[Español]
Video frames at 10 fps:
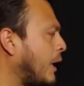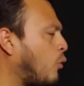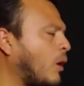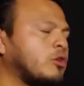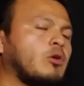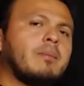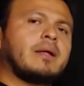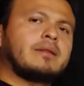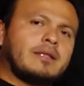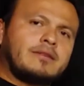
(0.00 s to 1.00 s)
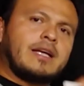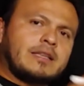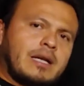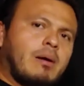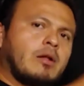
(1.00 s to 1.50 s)
¿Cuántos bimestres sigues
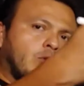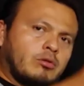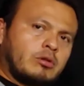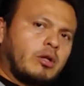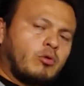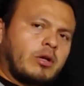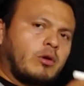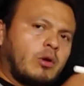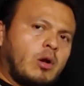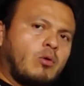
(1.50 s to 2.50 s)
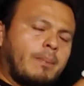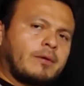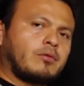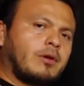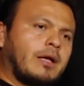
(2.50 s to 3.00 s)
trabajando continuo? Que no eres una
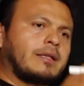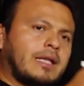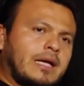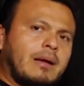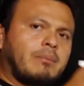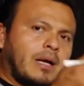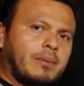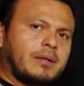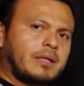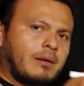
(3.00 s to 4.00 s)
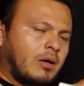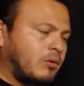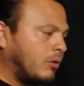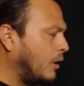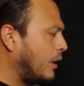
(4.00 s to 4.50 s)
persona que está cambiando de trabajo.